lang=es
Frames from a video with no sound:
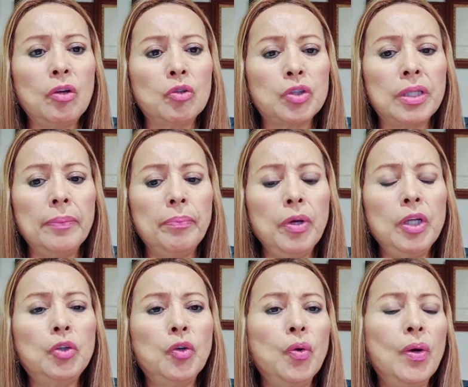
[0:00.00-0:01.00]
los tiempos
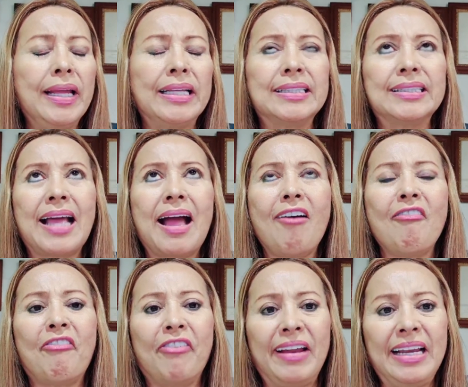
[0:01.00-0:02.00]
y todo, está
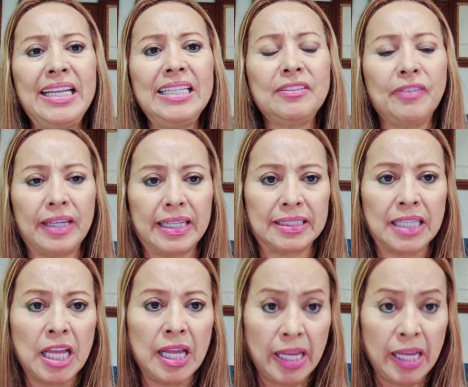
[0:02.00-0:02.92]
feliz, feliz.